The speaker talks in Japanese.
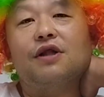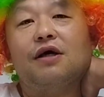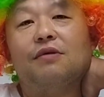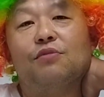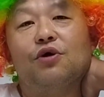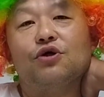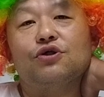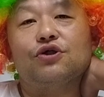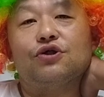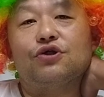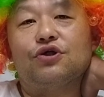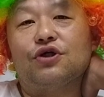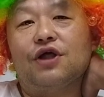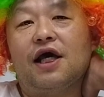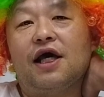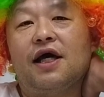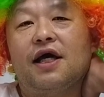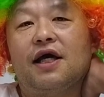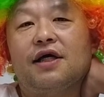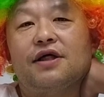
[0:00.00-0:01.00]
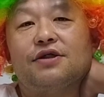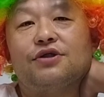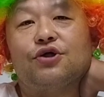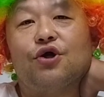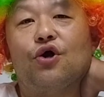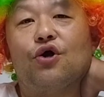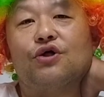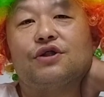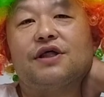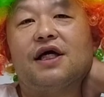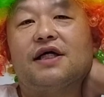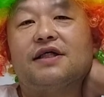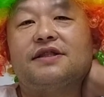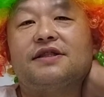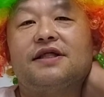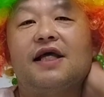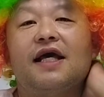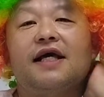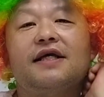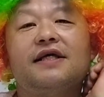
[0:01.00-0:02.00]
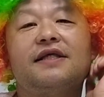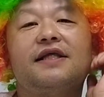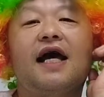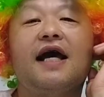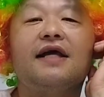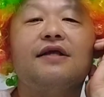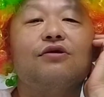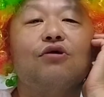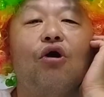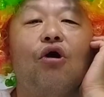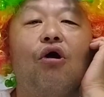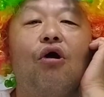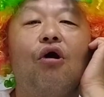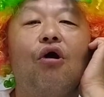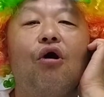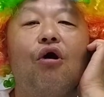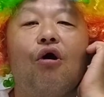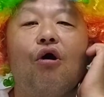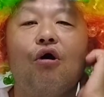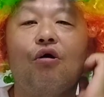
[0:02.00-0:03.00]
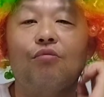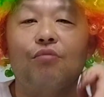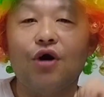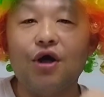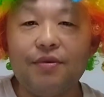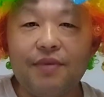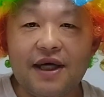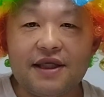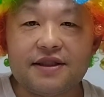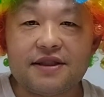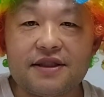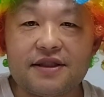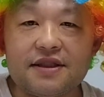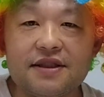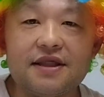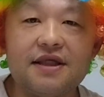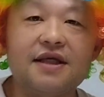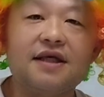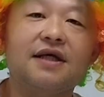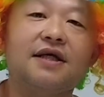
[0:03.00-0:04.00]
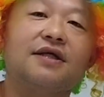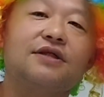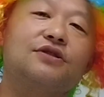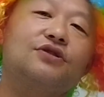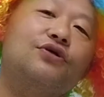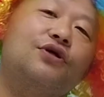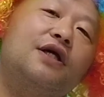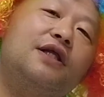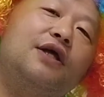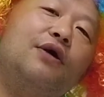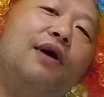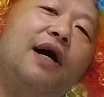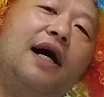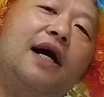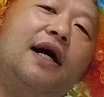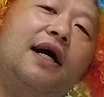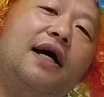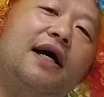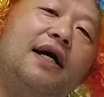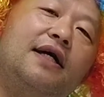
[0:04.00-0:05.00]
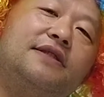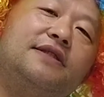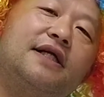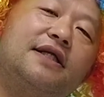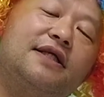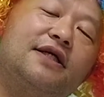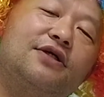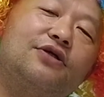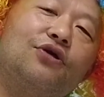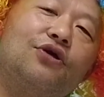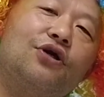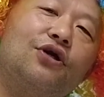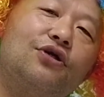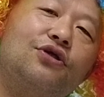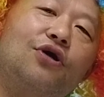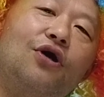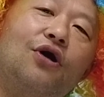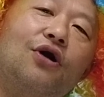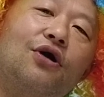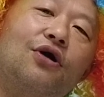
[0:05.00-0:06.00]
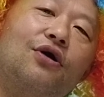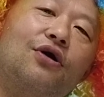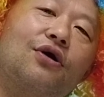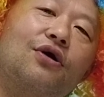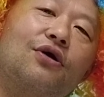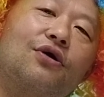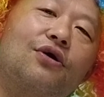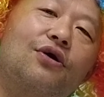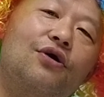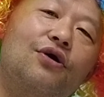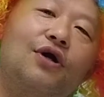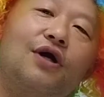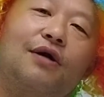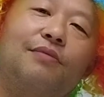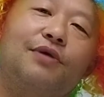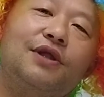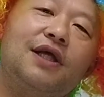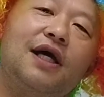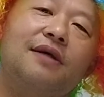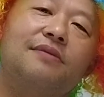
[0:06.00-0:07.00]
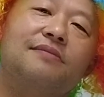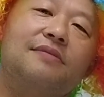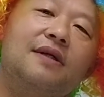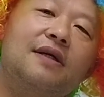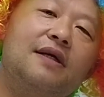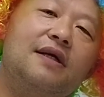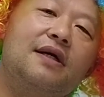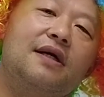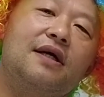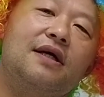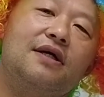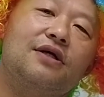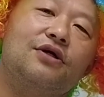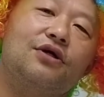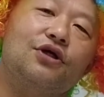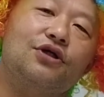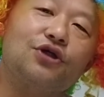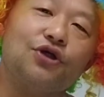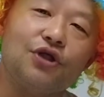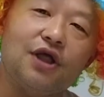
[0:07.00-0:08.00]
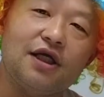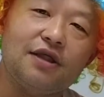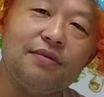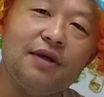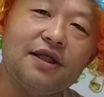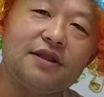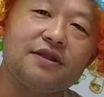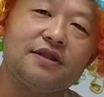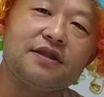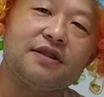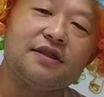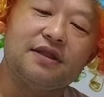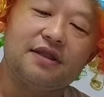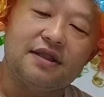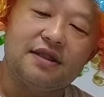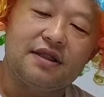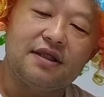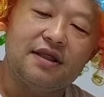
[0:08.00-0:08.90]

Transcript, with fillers: をね、もうちょっとね、調査していきたいと思います。それでは、えー、チャンネル登録と高評価ボタン、よろしくお願いします。